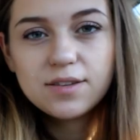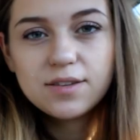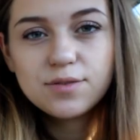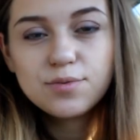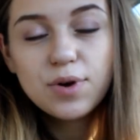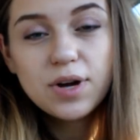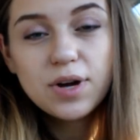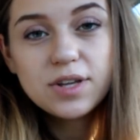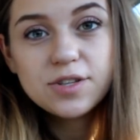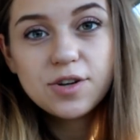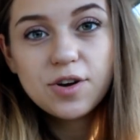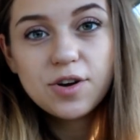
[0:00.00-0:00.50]

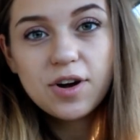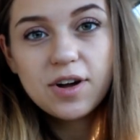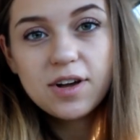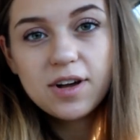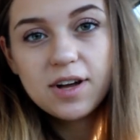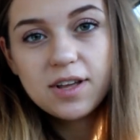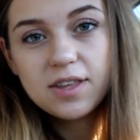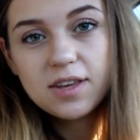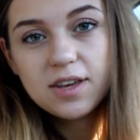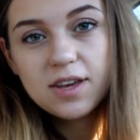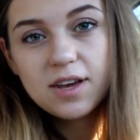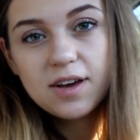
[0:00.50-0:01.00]
Słuchajcie
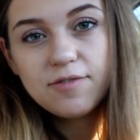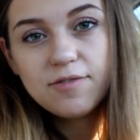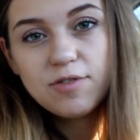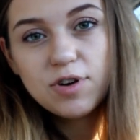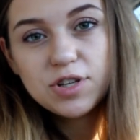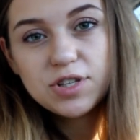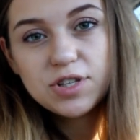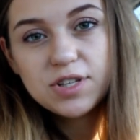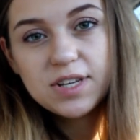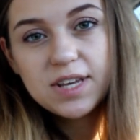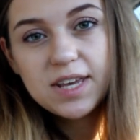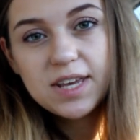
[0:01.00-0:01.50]
kochani, ja
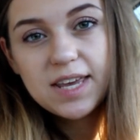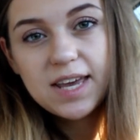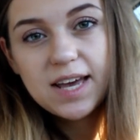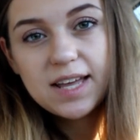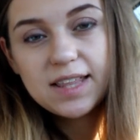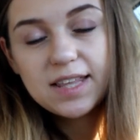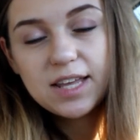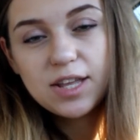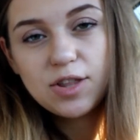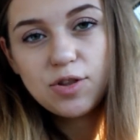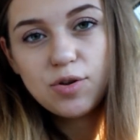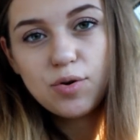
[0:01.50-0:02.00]
właśnie
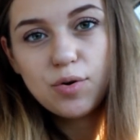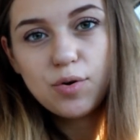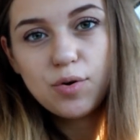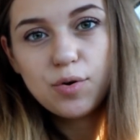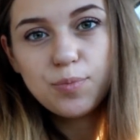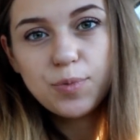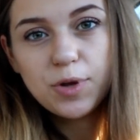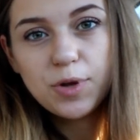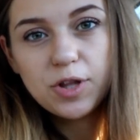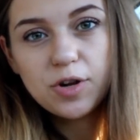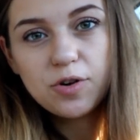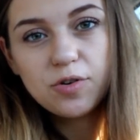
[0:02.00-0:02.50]
jadę do
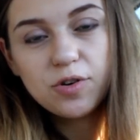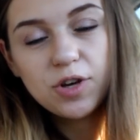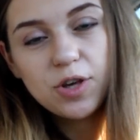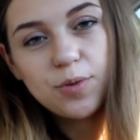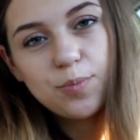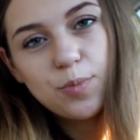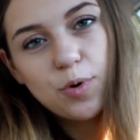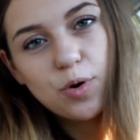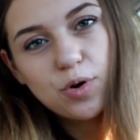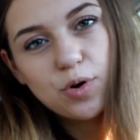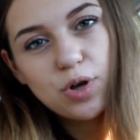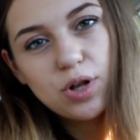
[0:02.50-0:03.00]
Biedronki,
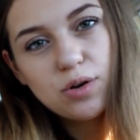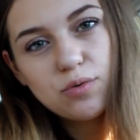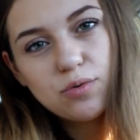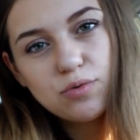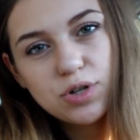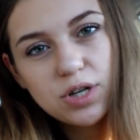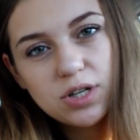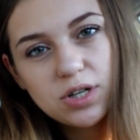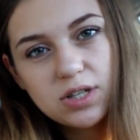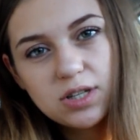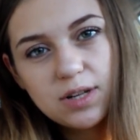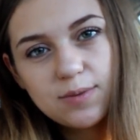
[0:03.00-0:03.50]
bo kilku
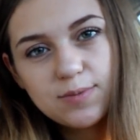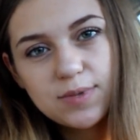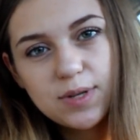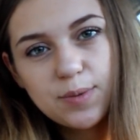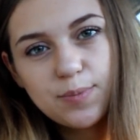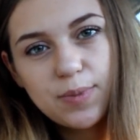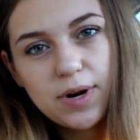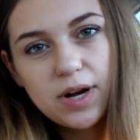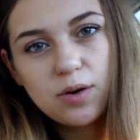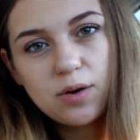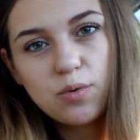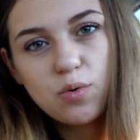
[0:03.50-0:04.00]
rzeczy nam
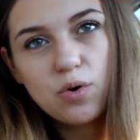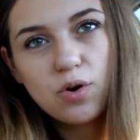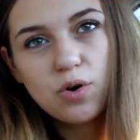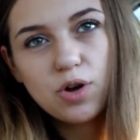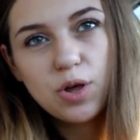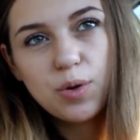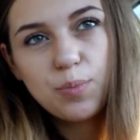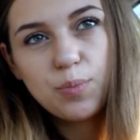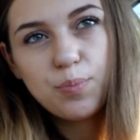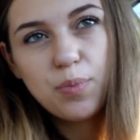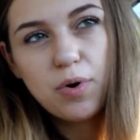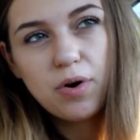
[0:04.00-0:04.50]
zabrakło
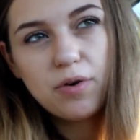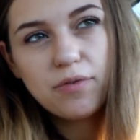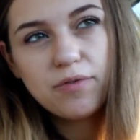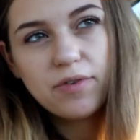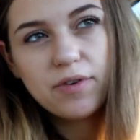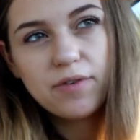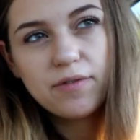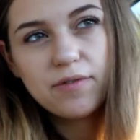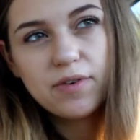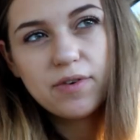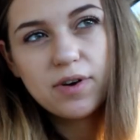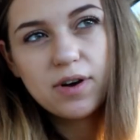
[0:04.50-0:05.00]
i
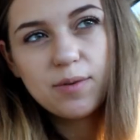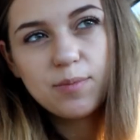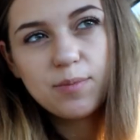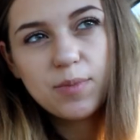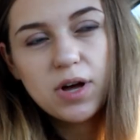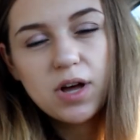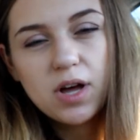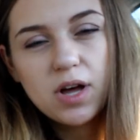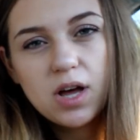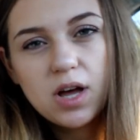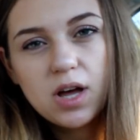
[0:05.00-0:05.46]
powiem Wam,